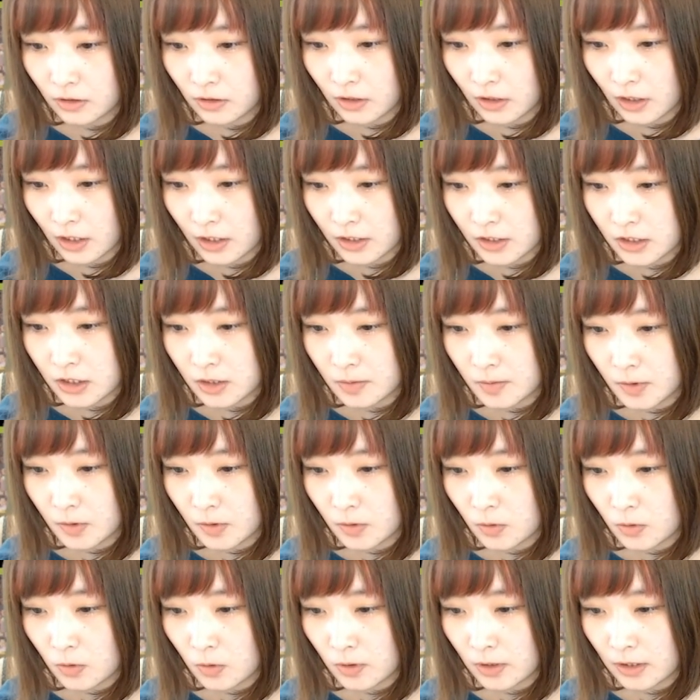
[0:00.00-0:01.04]
8秒
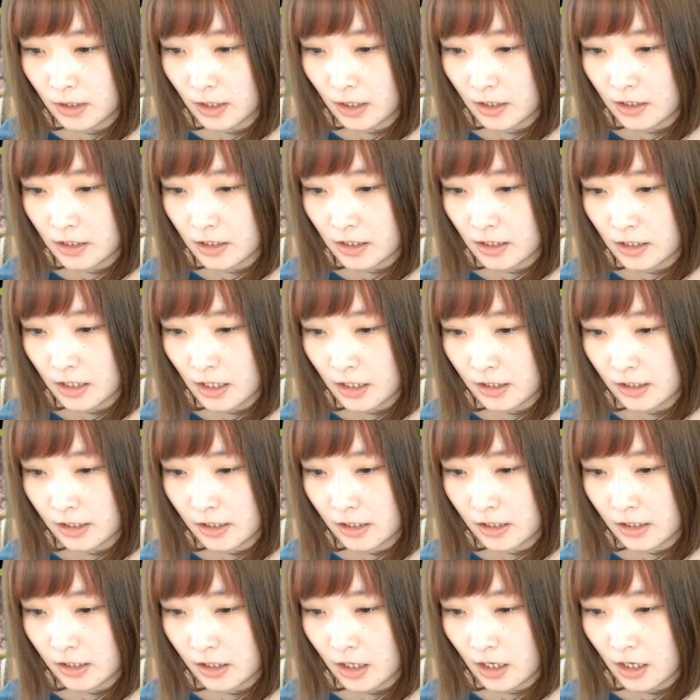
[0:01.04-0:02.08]
固定にな
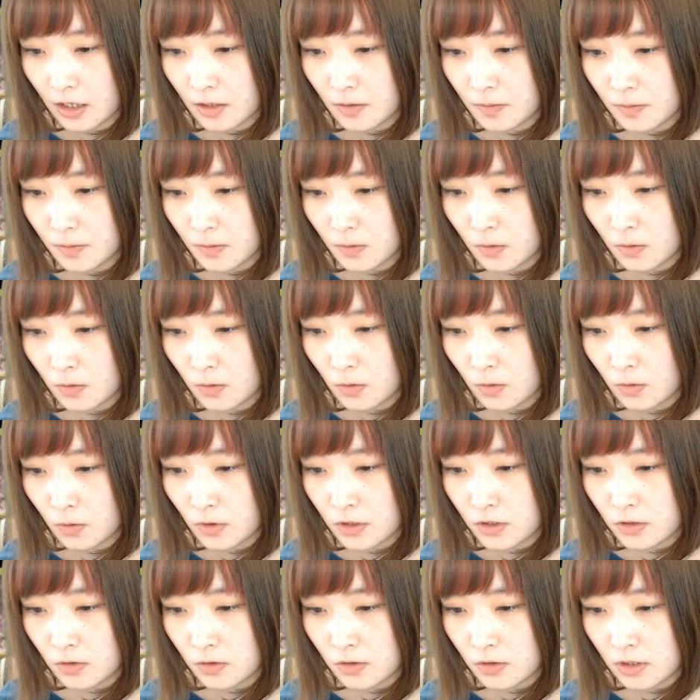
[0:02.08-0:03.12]
り回復を5個以
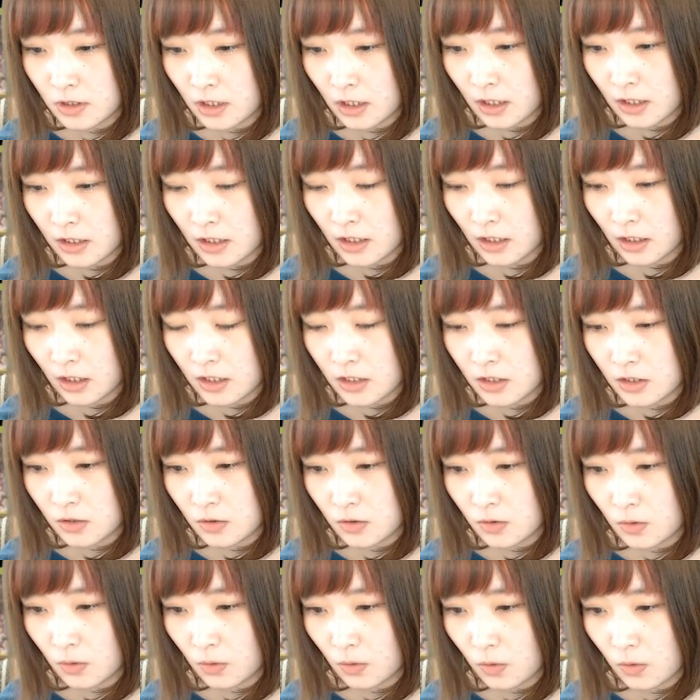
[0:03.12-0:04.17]
上つなげて消す
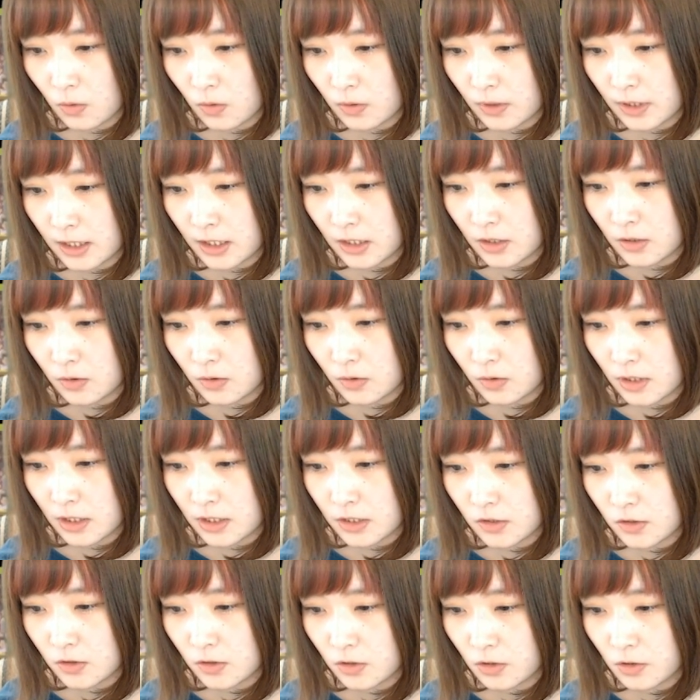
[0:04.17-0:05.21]
と攻撃力が
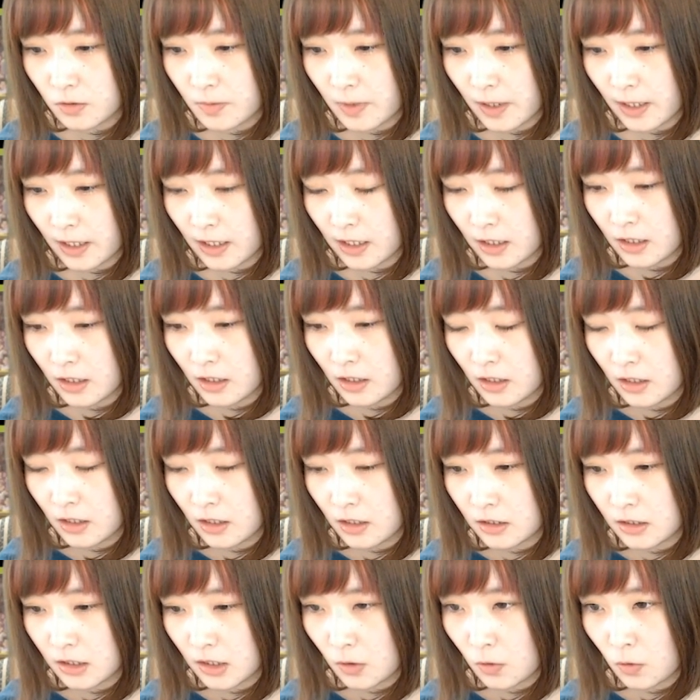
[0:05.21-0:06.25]
10倍
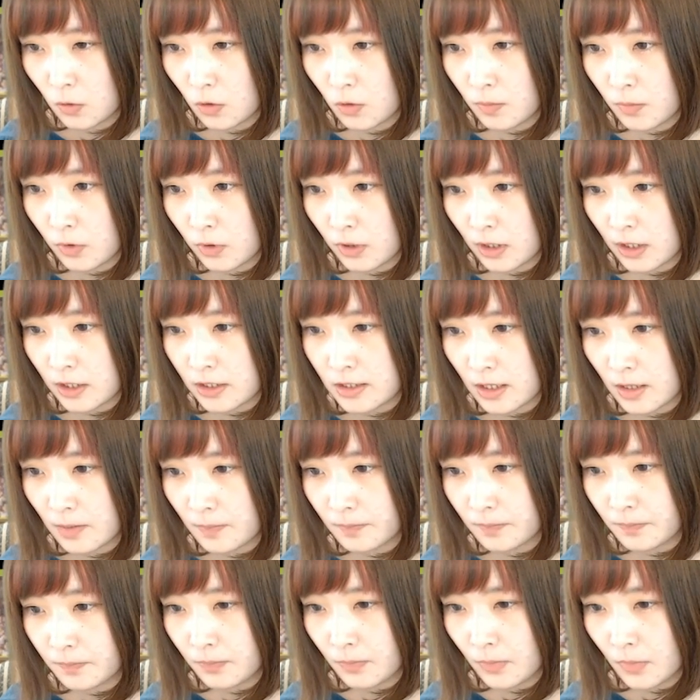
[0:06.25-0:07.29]
2コンボ加算
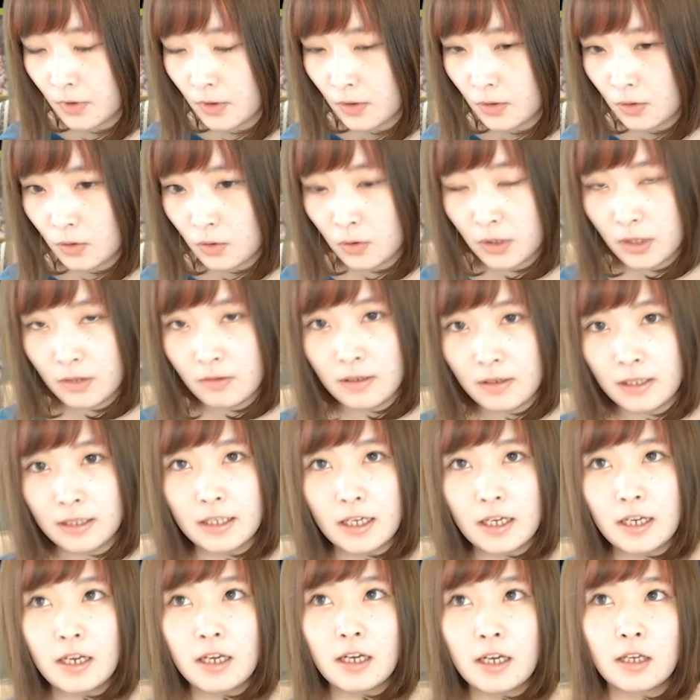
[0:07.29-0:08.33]
これは
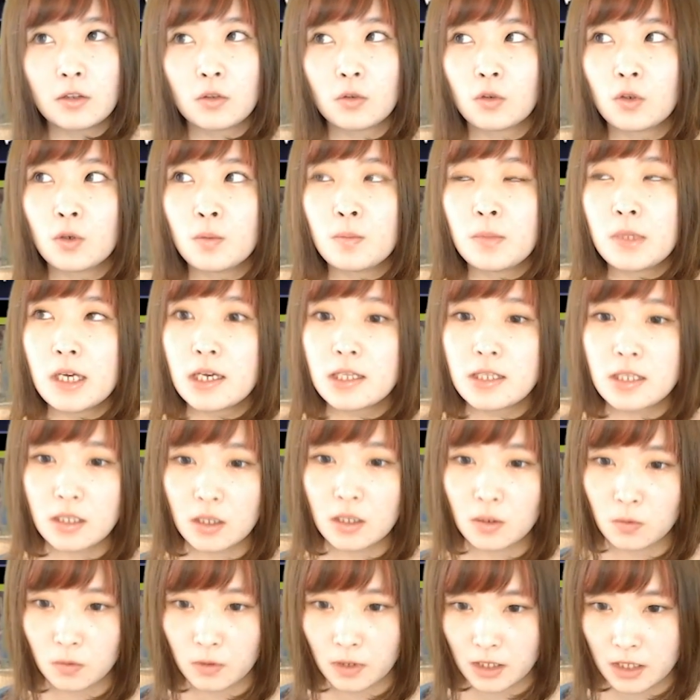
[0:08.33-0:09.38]
誰かと組み合わせた
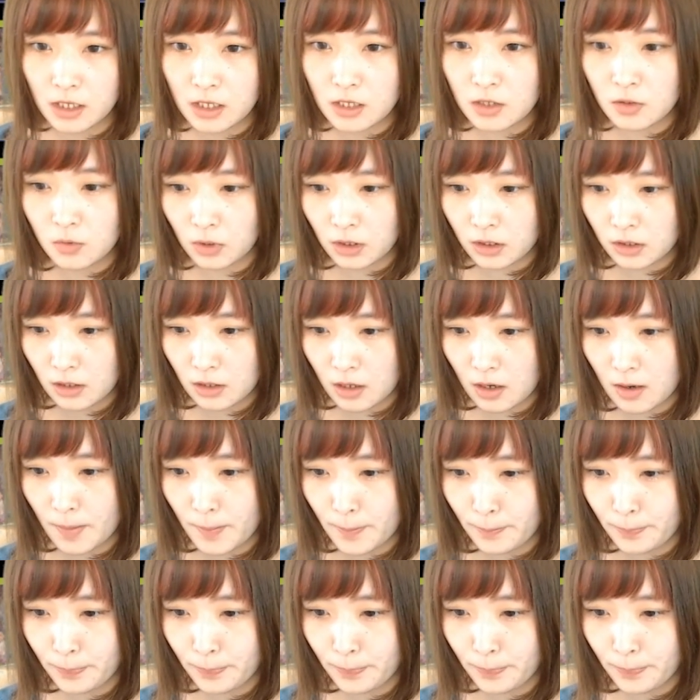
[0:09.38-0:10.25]
方がいいのかな